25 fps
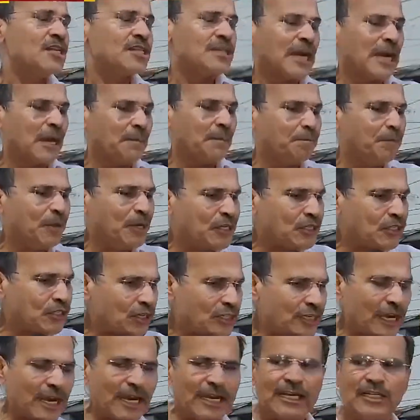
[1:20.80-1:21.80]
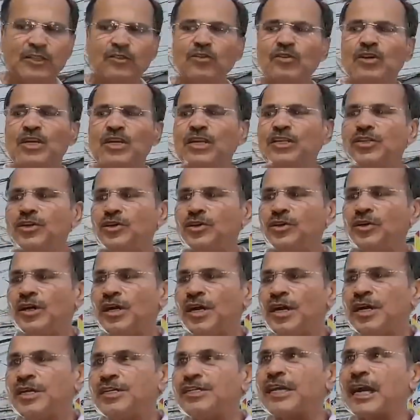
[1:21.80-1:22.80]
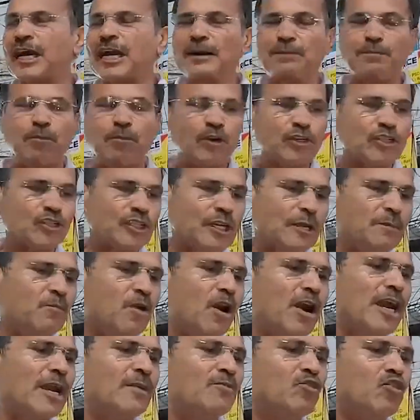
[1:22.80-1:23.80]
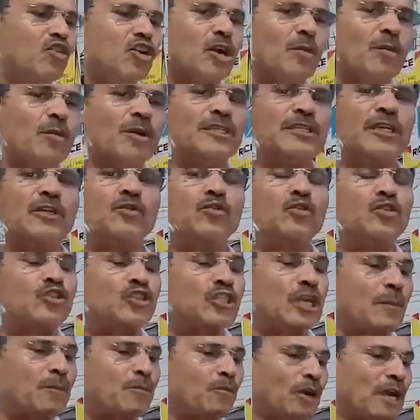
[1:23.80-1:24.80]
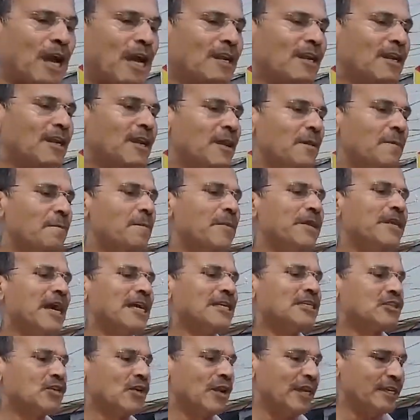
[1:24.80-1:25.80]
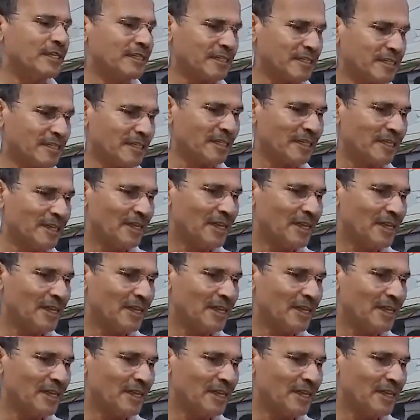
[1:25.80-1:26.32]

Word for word: সারা বিশ্ব যেখানে দুঃখিত সেখানে পশ্চিমবঙ্গের মুখ্যমন্ত্রী উৎসব করার মেজাজ চলে এসেছে